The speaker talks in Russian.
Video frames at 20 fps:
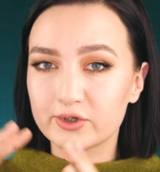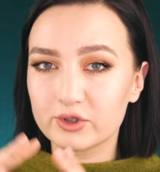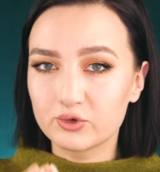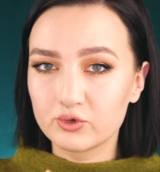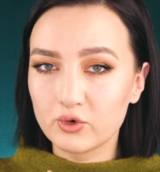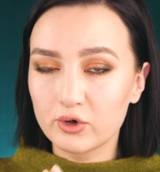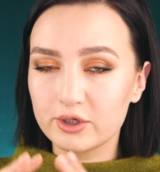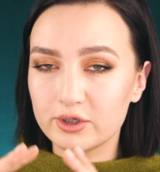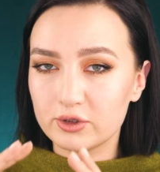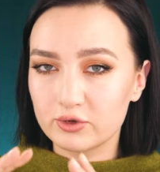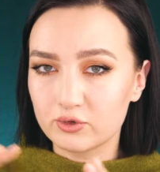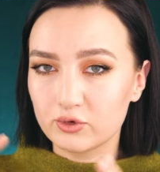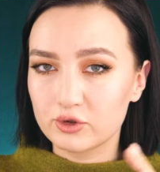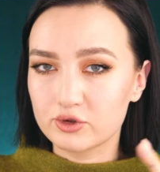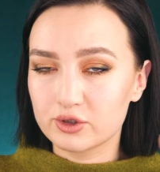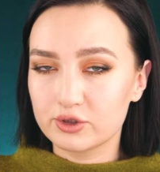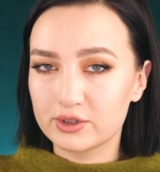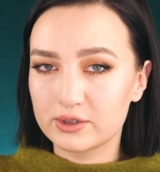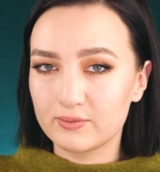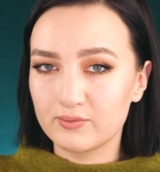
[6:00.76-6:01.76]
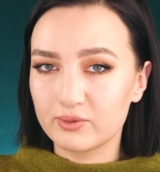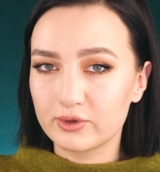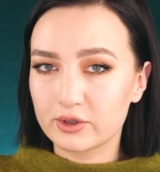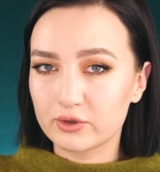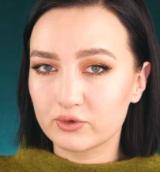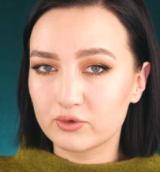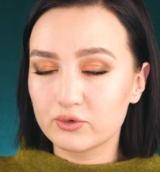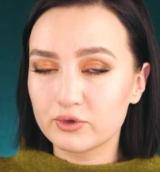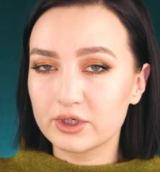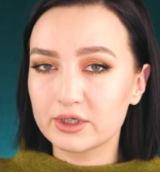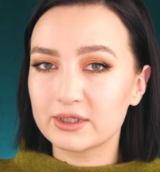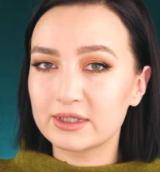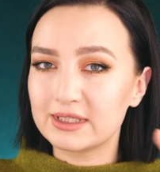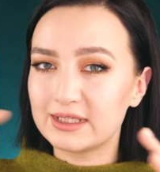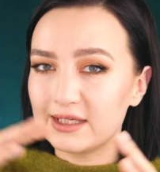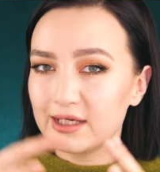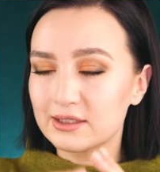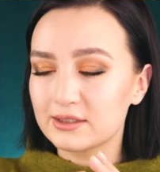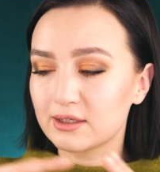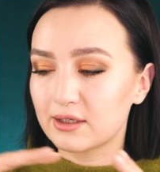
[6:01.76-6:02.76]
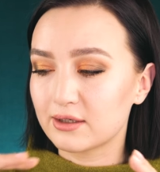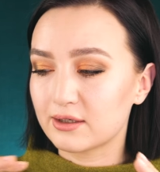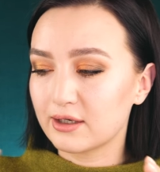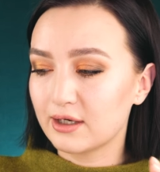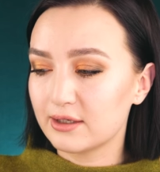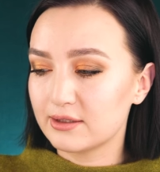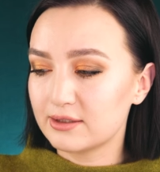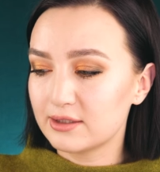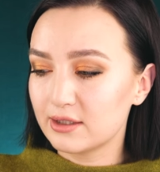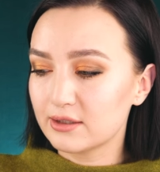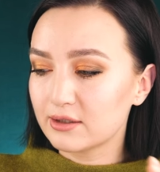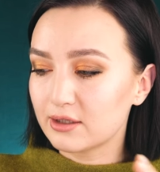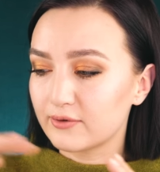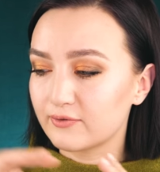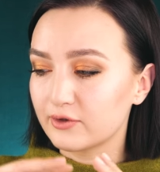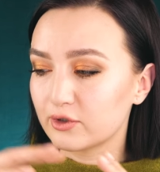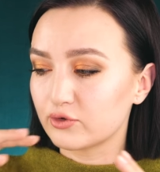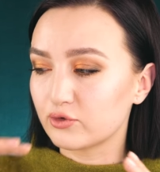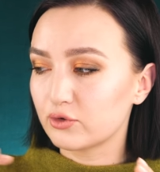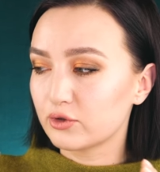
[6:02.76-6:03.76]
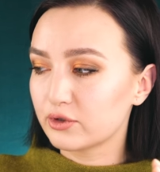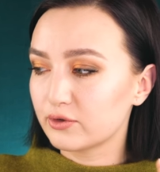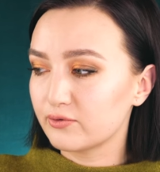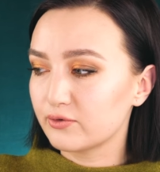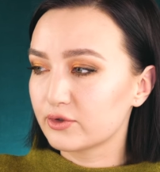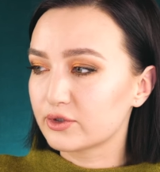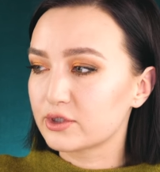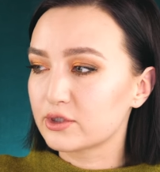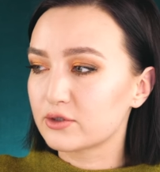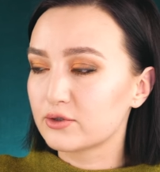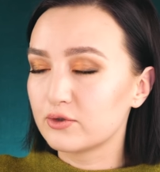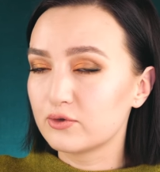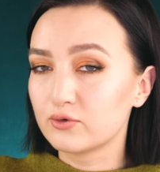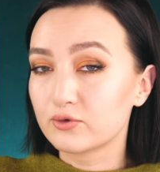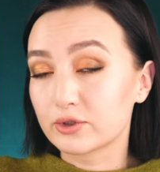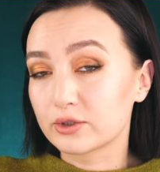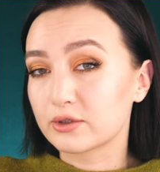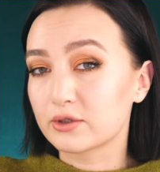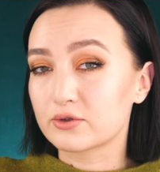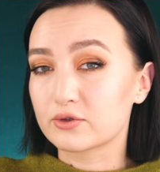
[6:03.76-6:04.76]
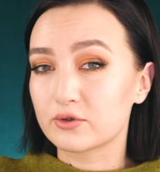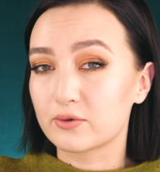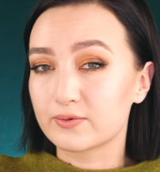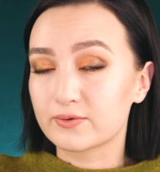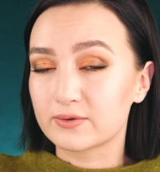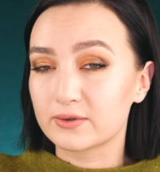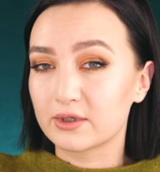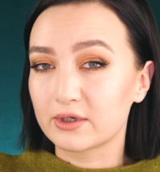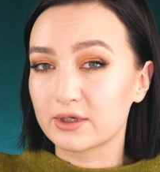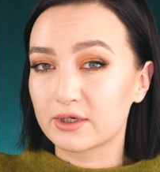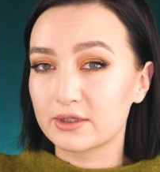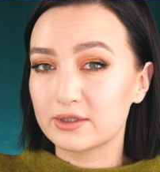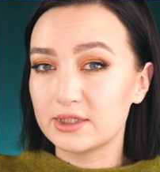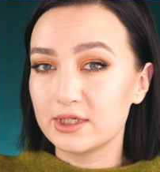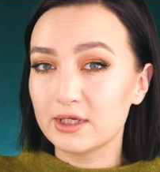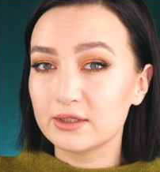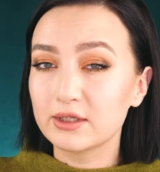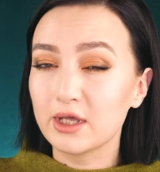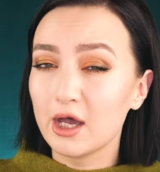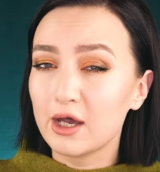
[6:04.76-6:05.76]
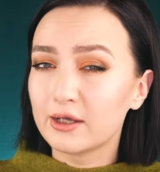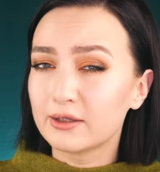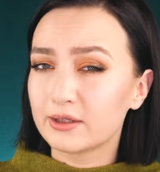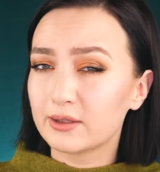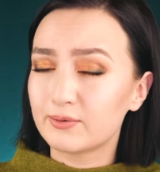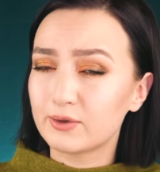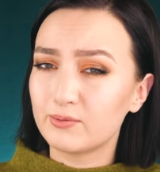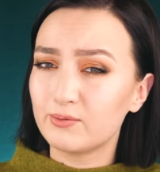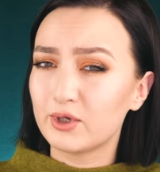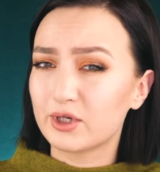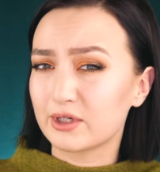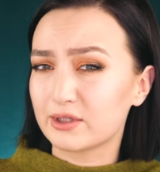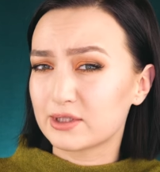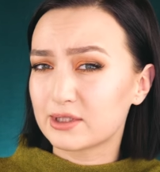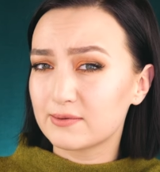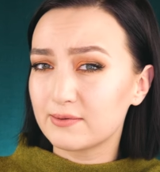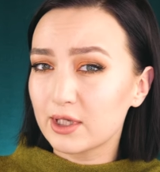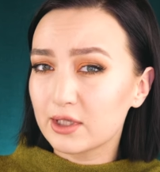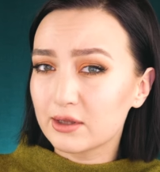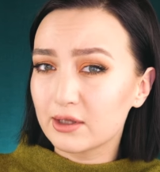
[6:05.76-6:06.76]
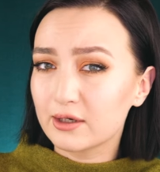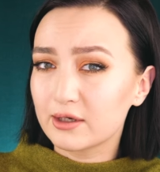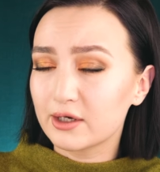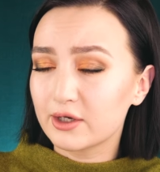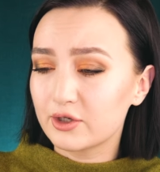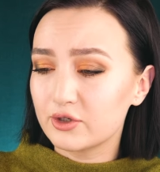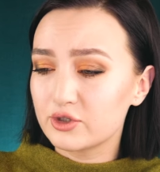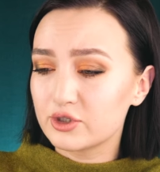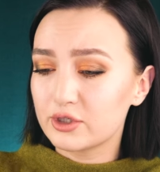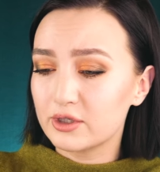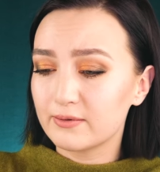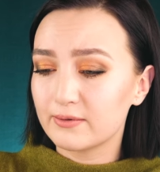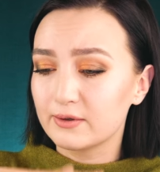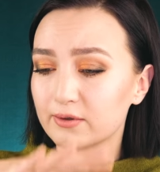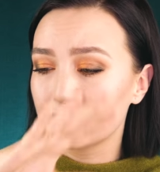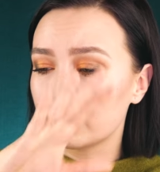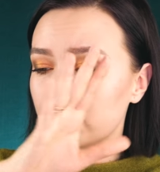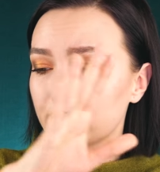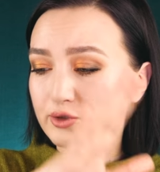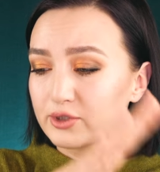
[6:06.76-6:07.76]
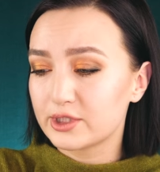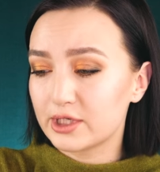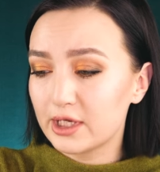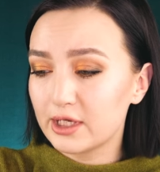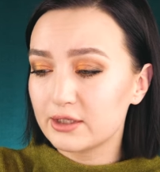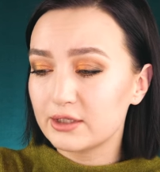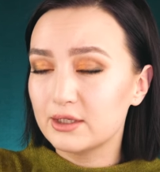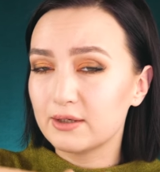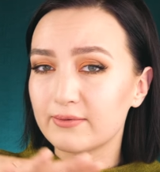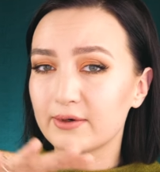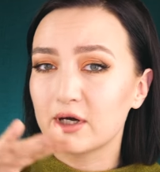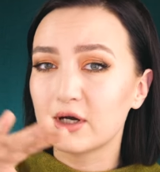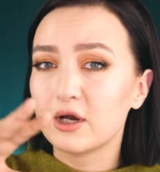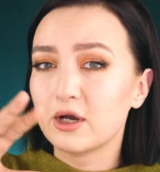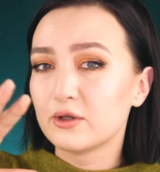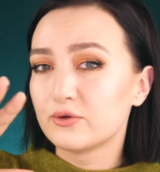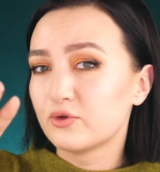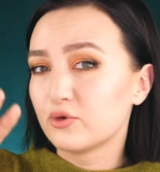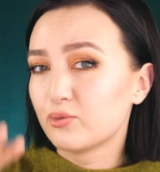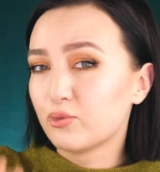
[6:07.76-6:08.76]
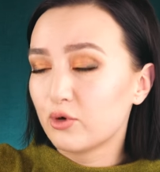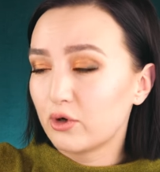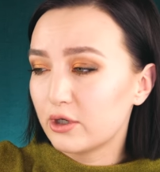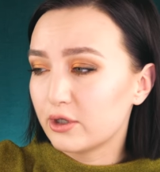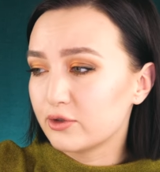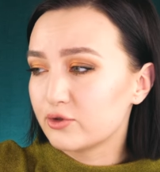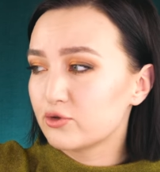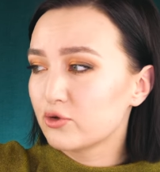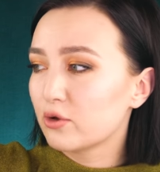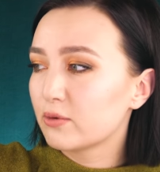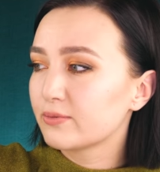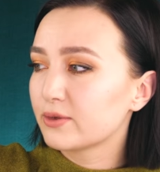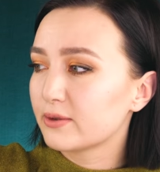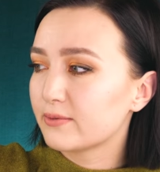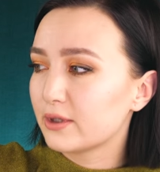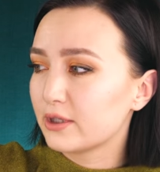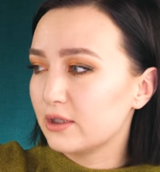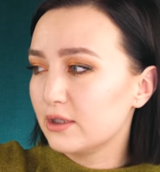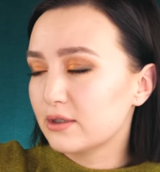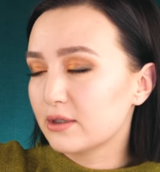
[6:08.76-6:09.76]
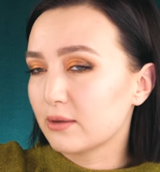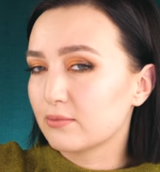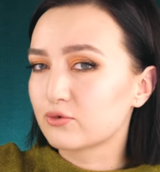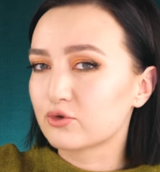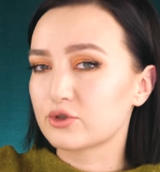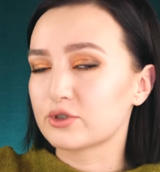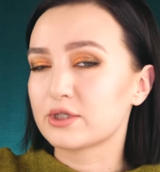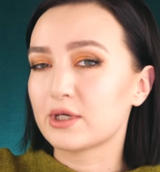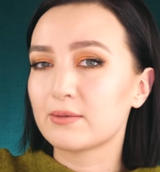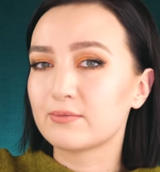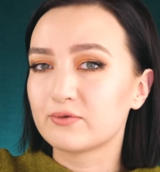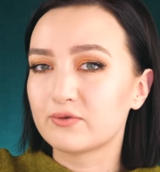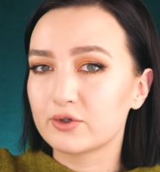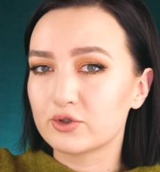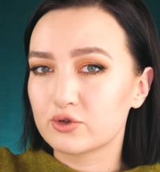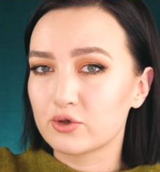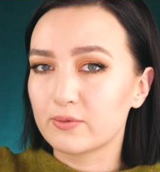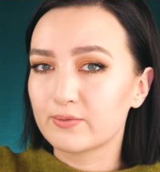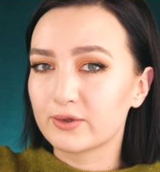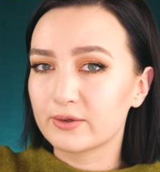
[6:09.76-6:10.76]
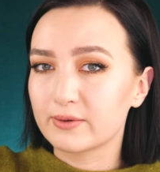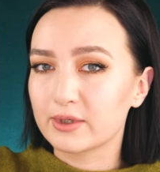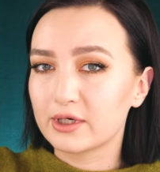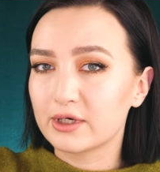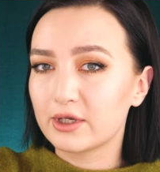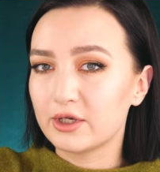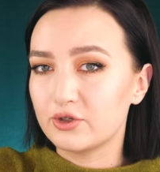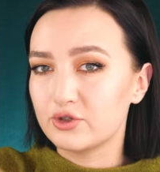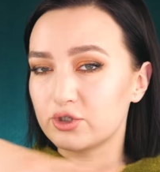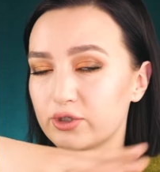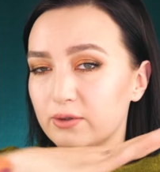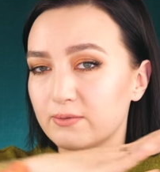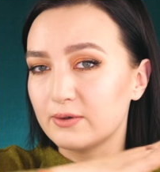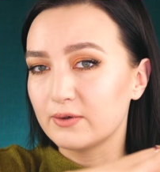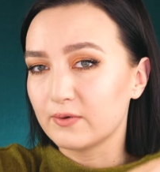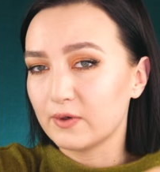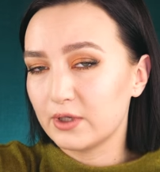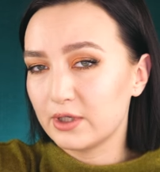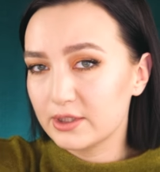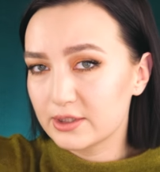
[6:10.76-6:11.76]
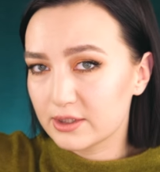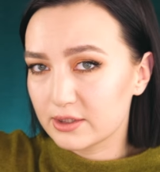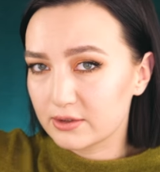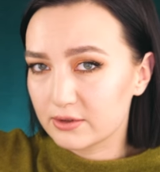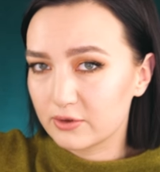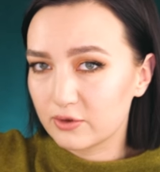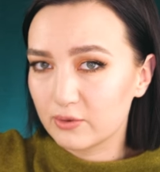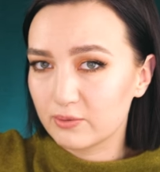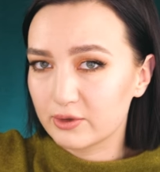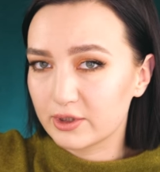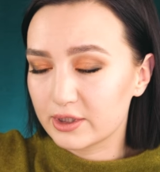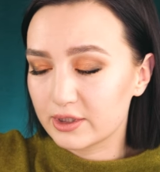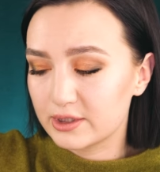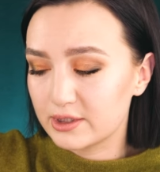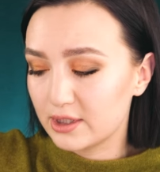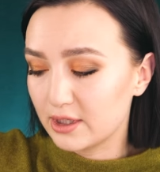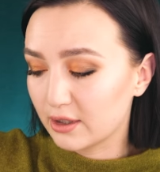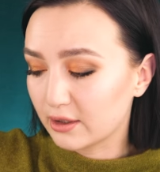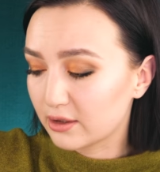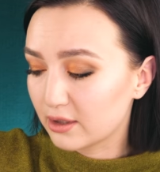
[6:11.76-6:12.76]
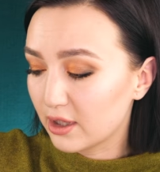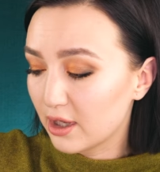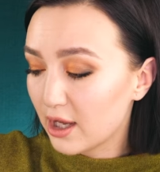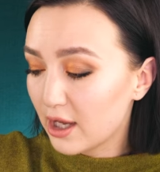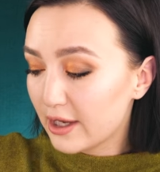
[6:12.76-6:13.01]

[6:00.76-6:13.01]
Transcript: в одной и той же температуре несколько оттенков, которые вот создают этот, собственно, градиент. Например, от светло-коричневого до среднего, до более темного и там уже самого темного коричневого. И создаем градиент.